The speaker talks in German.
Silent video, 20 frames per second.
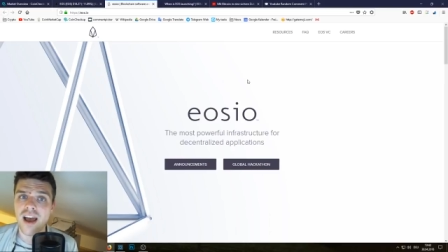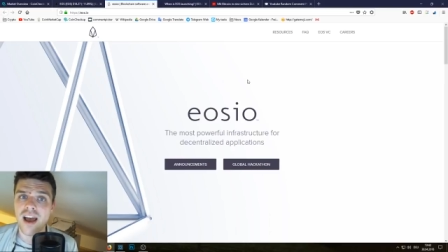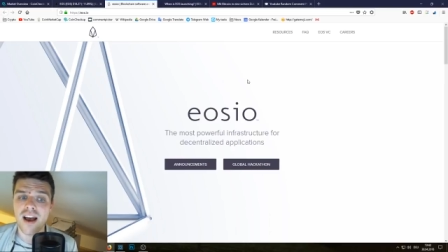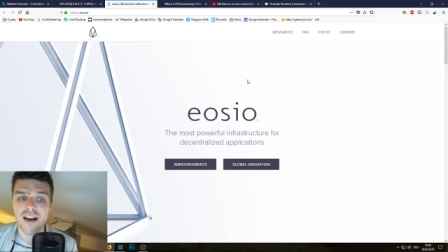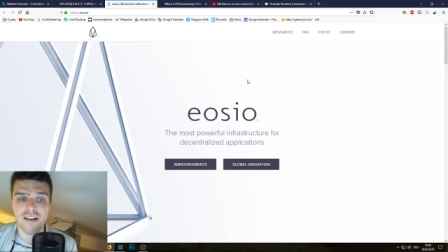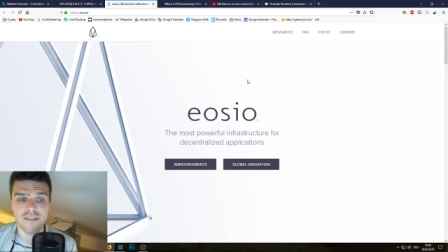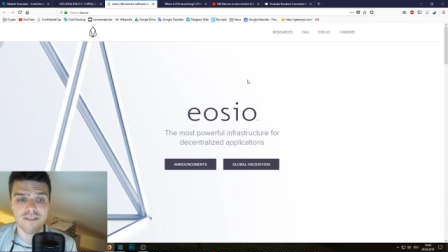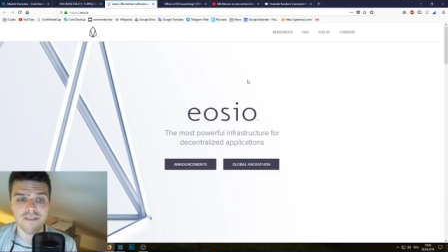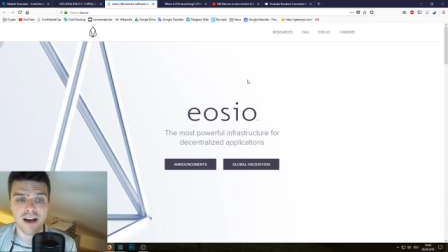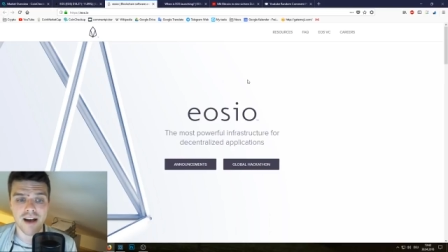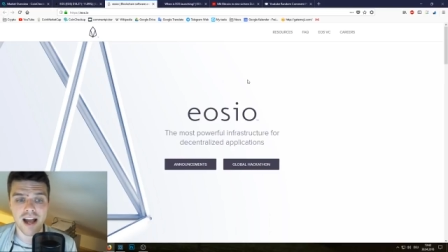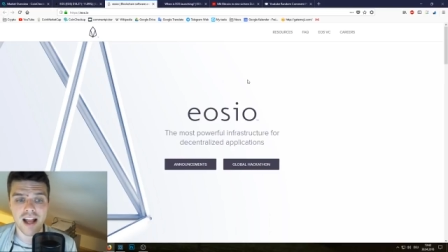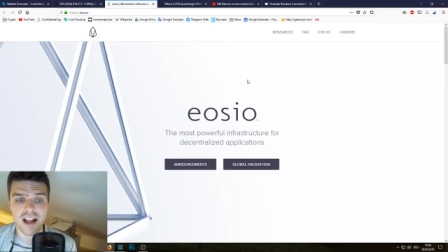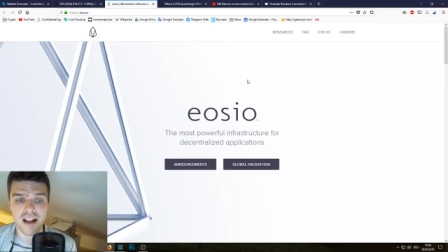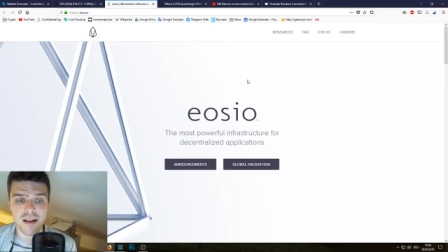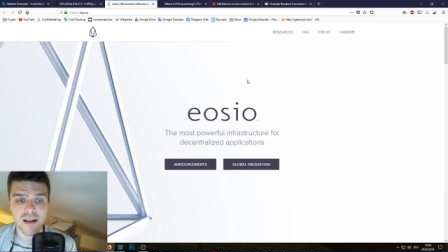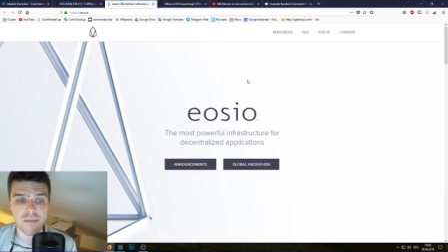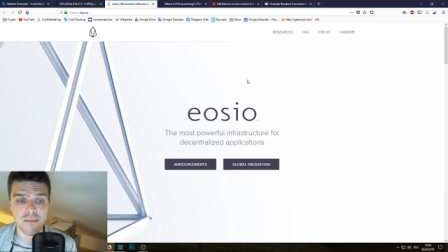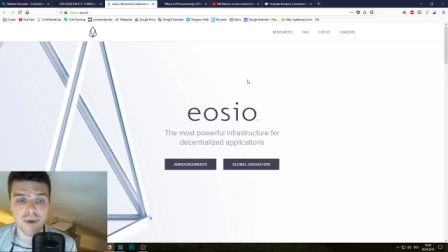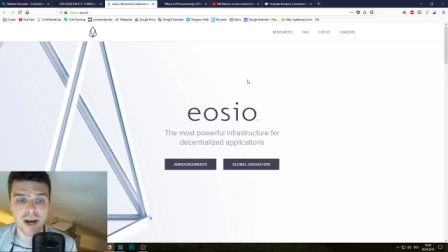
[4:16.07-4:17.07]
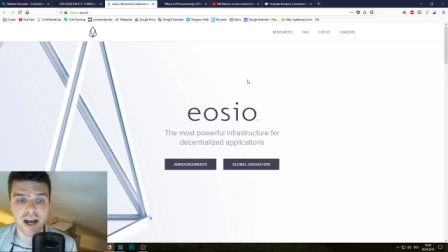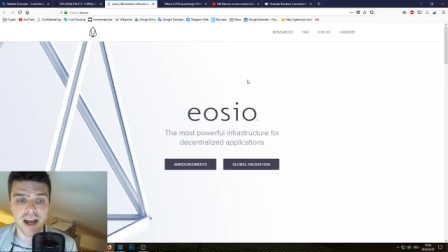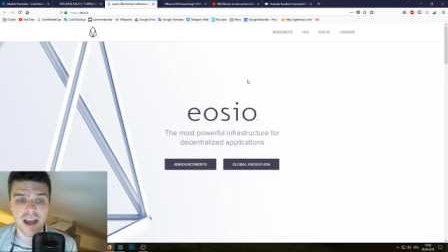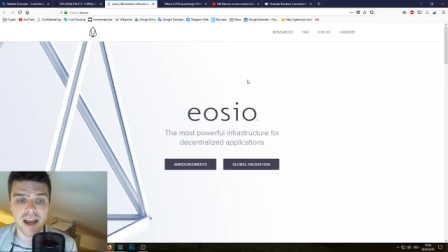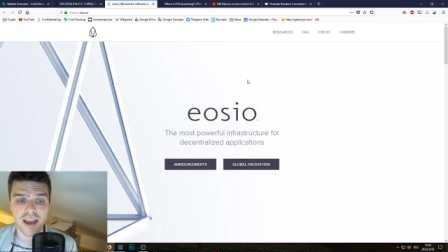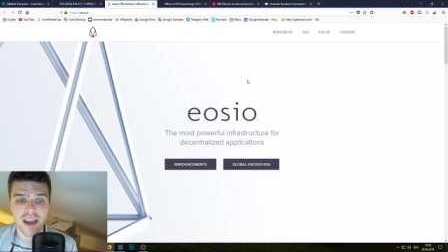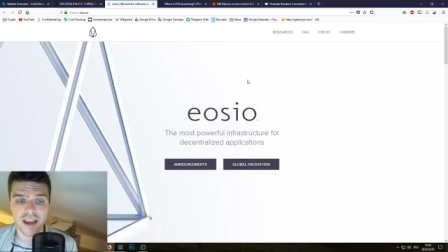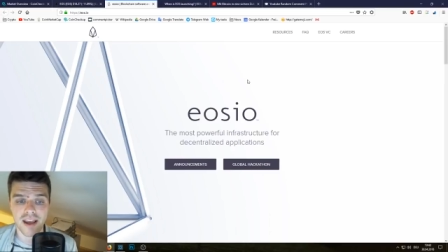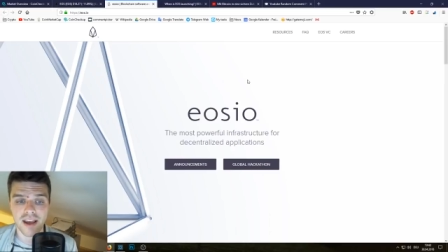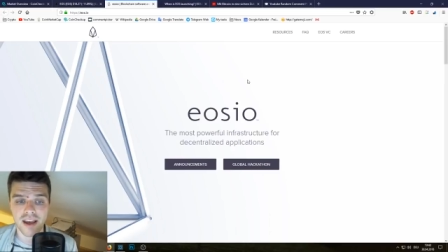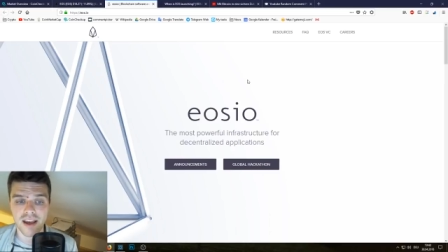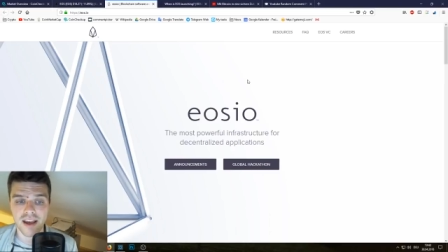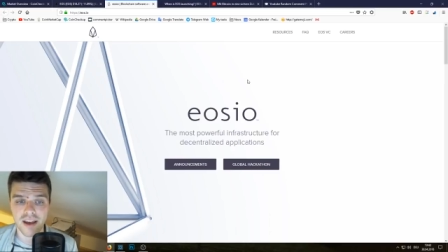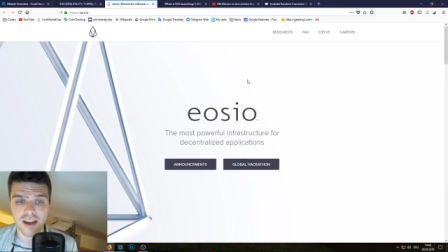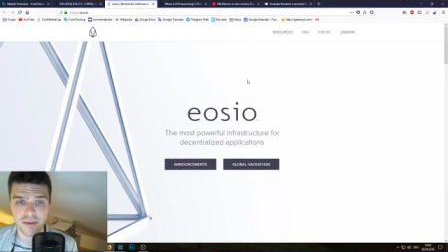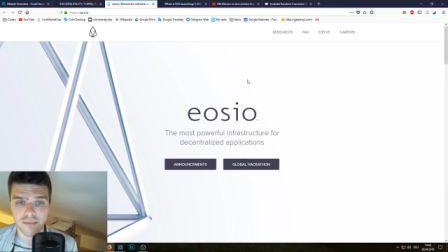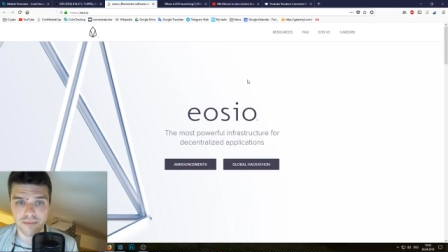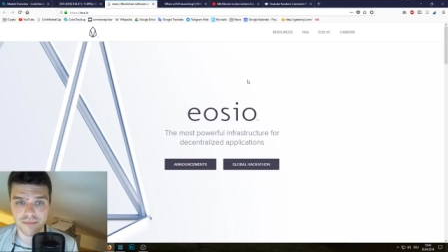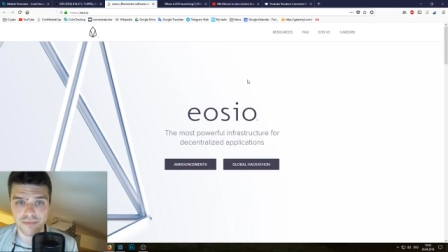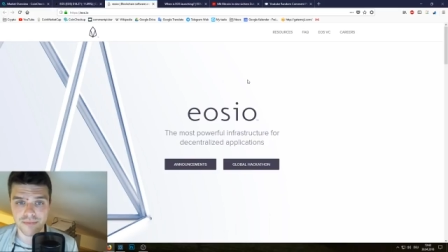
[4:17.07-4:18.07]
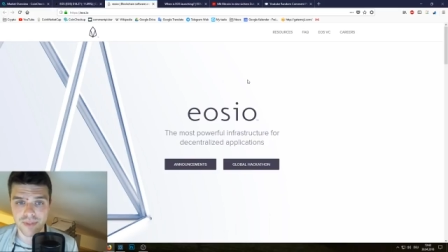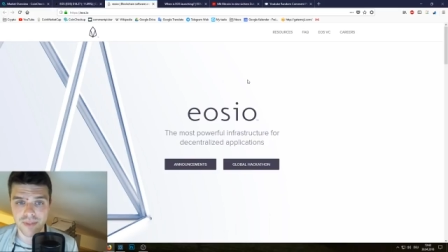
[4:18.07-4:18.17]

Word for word: weil bei ähm,